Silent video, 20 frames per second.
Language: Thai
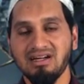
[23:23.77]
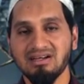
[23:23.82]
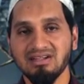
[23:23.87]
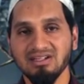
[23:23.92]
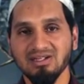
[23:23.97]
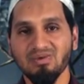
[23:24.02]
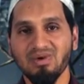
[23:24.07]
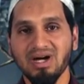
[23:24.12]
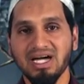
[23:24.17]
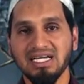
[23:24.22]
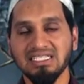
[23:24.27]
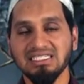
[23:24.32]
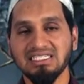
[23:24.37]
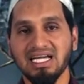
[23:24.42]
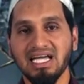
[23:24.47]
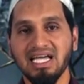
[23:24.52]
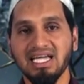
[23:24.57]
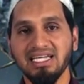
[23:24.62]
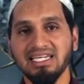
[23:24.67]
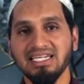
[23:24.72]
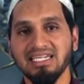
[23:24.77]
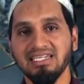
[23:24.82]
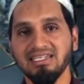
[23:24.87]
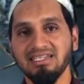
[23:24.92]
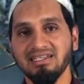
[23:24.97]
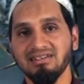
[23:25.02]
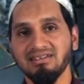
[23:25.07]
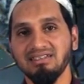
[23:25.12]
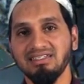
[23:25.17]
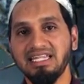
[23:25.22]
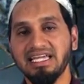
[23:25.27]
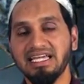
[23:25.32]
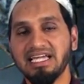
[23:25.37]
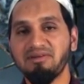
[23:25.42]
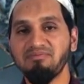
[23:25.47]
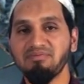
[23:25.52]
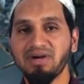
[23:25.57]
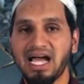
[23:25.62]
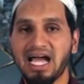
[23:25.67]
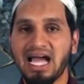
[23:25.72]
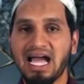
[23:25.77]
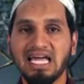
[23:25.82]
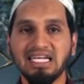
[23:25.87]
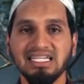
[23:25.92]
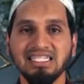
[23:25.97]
หรือว่าจะให้เด็กกำพร้า